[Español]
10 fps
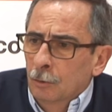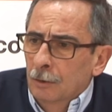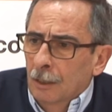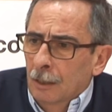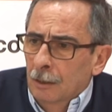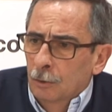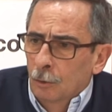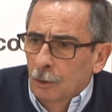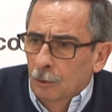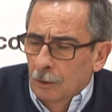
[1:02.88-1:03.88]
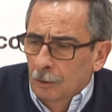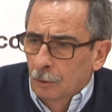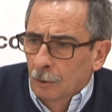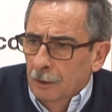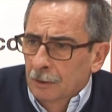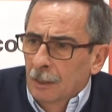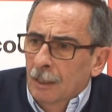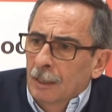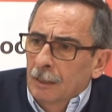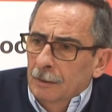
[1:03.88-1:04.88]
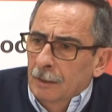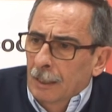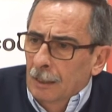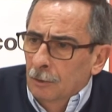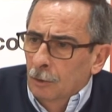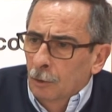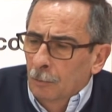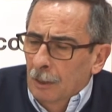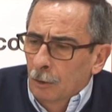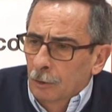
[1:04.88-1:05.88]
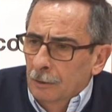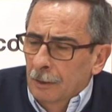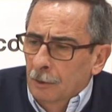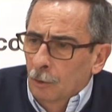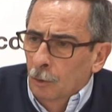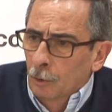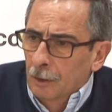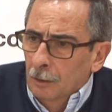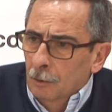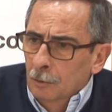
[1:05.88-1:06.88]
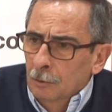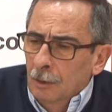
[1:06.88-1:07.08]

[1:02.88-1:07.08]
industriales o en los sectores de alto valor tecnológico.